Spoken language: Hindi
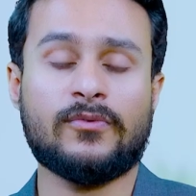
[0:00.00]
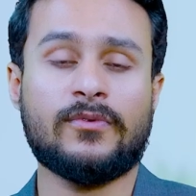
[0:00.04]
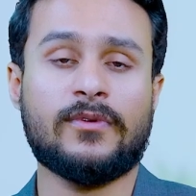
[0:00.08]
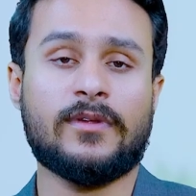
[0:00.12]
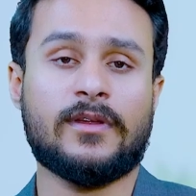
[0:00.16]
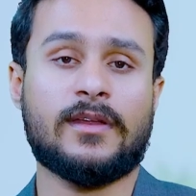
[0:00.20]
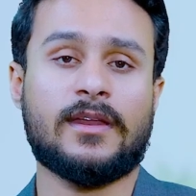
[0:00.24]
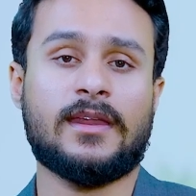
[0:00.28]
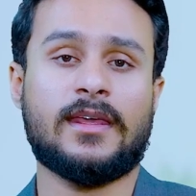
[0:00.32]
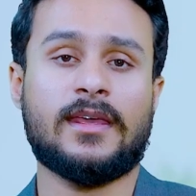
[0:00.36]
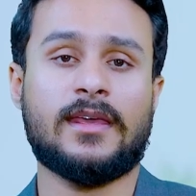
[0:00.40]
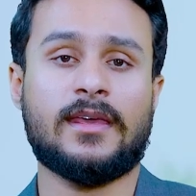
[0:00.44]

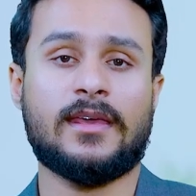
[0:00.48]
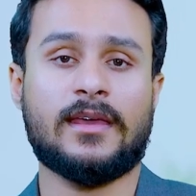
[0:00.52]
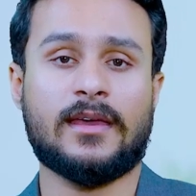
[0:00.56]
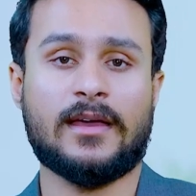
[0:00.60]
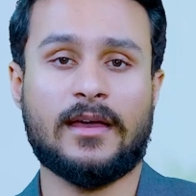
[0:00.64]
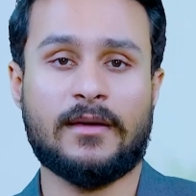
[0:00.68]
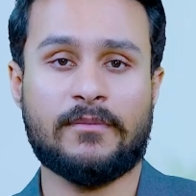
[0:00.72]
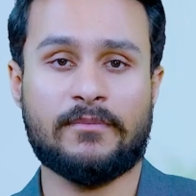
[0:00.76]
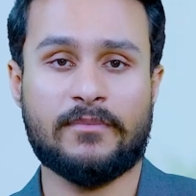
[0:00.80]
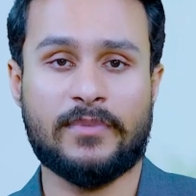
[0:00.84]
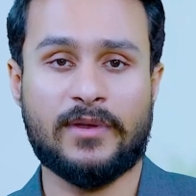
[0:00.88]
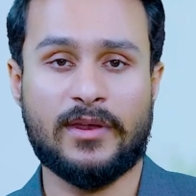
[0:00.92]
उन्होंने
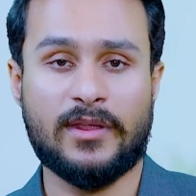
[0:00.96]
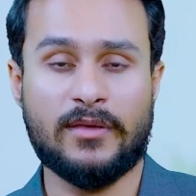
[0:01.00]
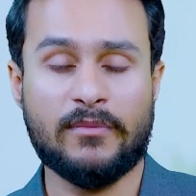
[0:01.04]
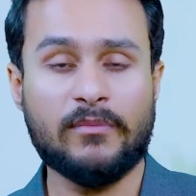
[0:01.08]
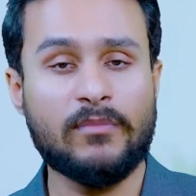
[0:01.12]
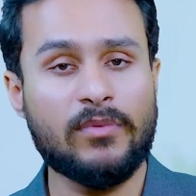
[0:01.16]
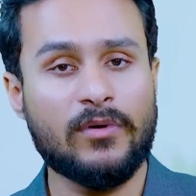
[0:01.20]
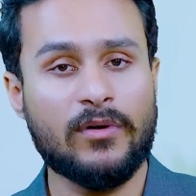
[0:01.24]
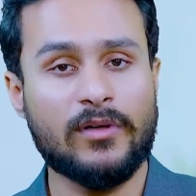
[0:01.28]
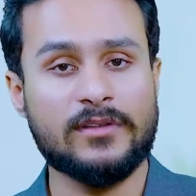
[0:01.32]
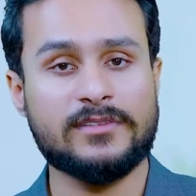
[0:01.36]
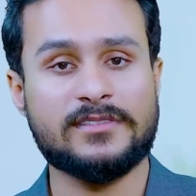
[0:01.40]
अपने
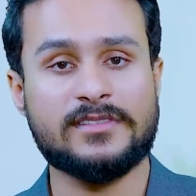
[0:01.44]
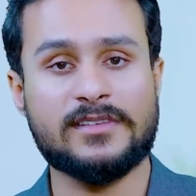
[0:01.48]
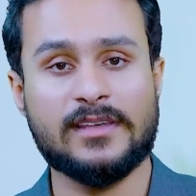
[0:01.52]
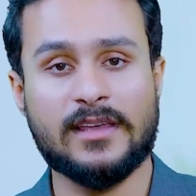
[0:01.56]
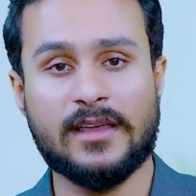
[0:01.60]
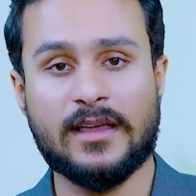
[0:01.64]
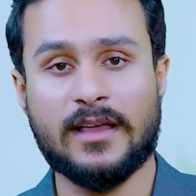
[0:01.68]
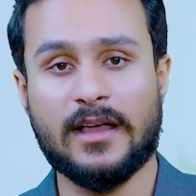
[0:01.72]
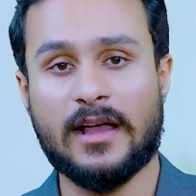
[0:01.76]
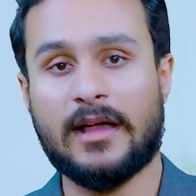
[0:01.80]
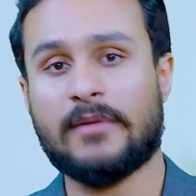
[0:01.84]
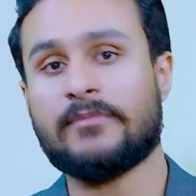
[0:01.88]
बहुत से
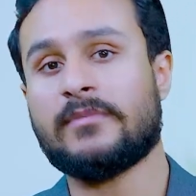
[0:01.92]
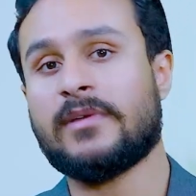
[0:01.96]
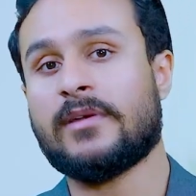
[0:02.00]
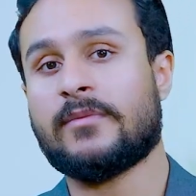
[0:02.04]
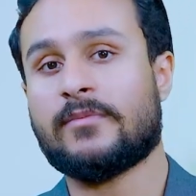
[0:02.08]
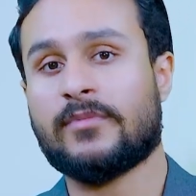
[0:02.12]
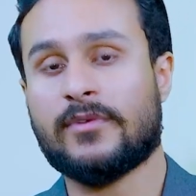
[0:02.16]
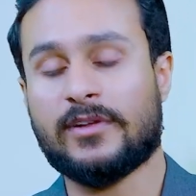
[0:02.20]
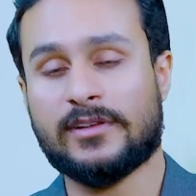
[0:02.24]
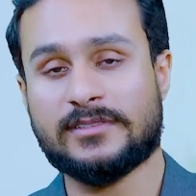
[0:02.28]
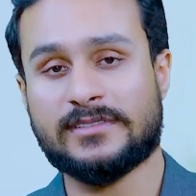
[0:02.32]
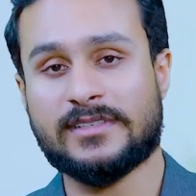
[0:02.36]
कामयाब
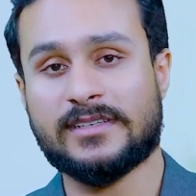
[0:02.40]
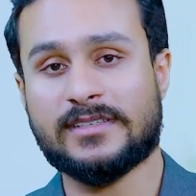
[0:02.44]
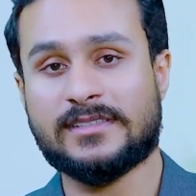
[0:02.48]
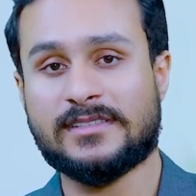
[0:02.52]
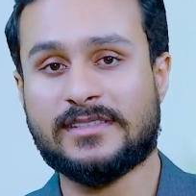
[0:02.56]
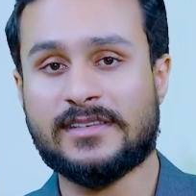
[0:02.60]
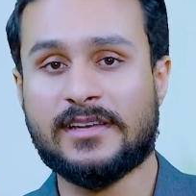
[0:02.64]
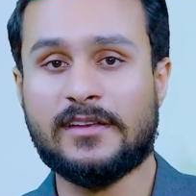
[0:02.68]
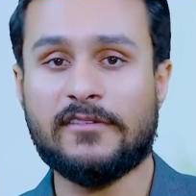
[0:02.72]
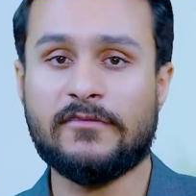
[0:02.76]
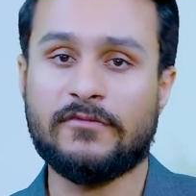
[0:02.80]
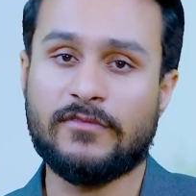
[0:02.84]
प्रोजेक्ट
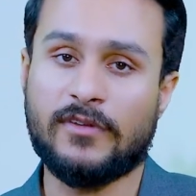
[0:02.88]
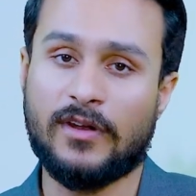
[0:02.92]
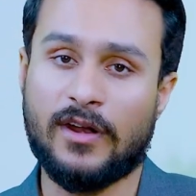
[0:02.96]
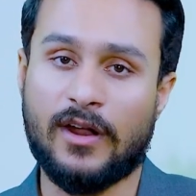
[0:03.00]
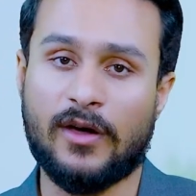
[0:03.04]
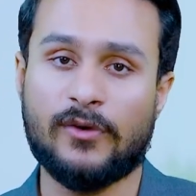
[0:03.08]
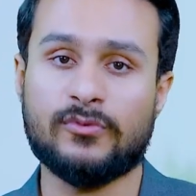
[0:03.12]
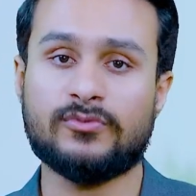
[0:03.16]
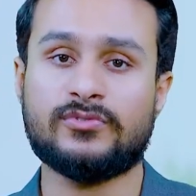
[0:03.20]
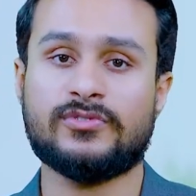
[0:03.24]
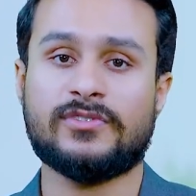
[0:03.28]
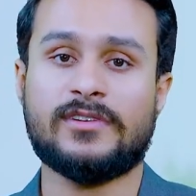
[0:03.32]
सिर्फ
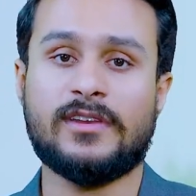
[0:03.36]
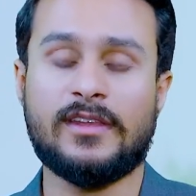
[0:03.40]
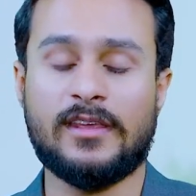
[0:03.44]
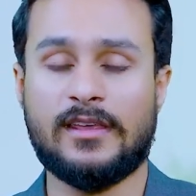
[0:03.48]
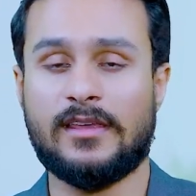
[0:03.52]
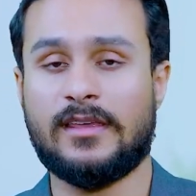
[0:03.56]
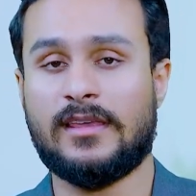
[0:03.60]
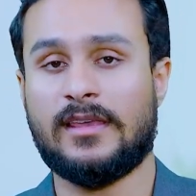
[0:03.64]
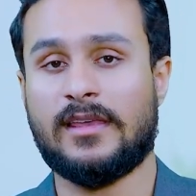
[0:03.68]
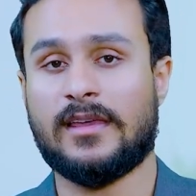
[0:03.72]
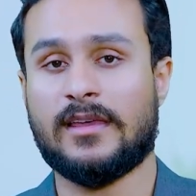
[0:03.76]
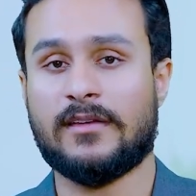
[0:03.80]
लॉन्च नहीं
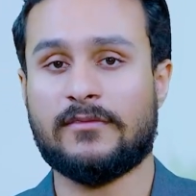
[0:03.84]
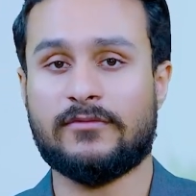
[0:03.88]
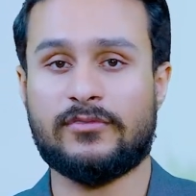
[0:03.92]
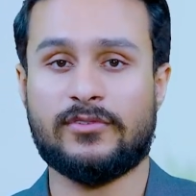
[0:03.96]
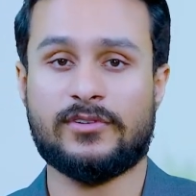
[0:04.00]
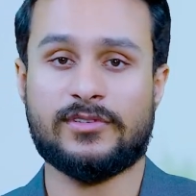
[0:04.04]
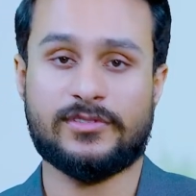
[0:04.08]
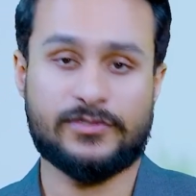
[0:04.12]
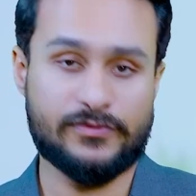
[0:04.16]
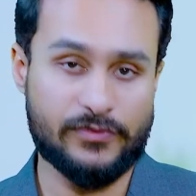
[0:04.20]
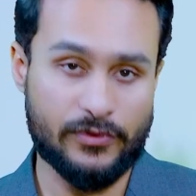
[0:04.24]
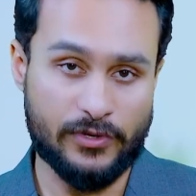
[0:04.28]
किए हैं
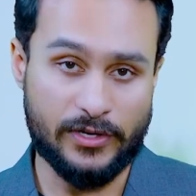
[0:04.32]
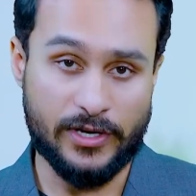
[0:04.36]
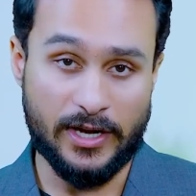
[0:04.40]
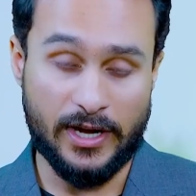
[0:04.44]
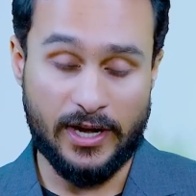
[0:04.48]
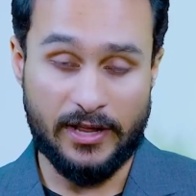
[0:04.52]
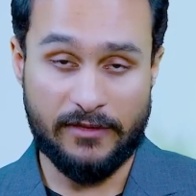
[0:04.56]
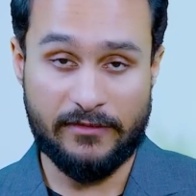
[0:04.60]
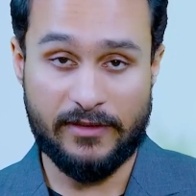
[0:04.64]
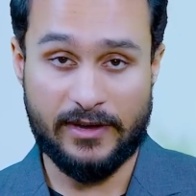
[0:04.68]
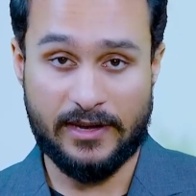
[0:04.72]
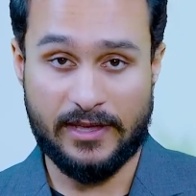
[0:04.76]
व्यवर्स वो
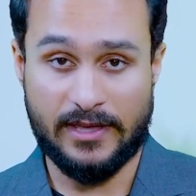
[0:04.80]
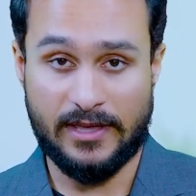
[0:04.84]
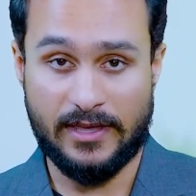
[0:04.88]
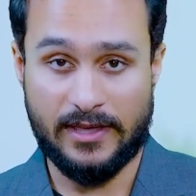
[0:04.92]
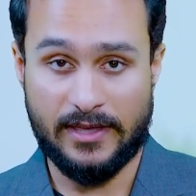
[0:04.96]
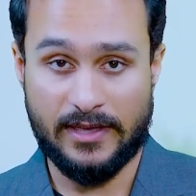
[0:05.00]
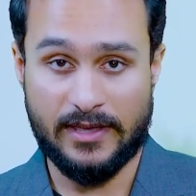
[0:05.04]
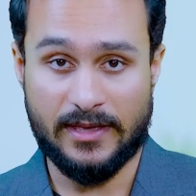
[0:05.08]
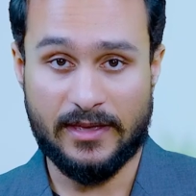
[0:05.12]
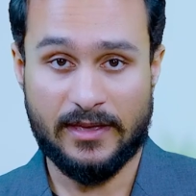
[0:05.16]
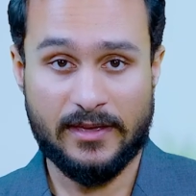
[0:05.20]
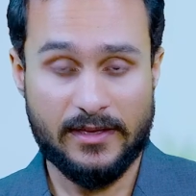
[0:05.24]
डिलीवर
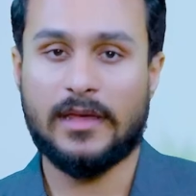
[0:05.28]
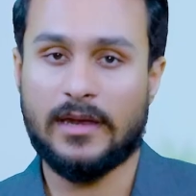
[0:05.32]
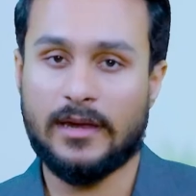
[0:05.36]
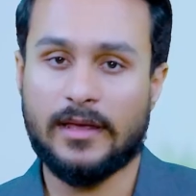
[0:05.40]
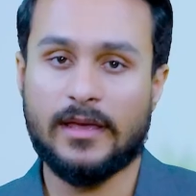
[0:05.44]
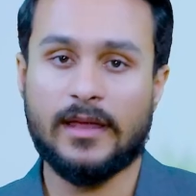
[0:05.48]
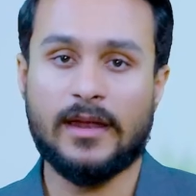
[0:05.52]
किए हैं मेन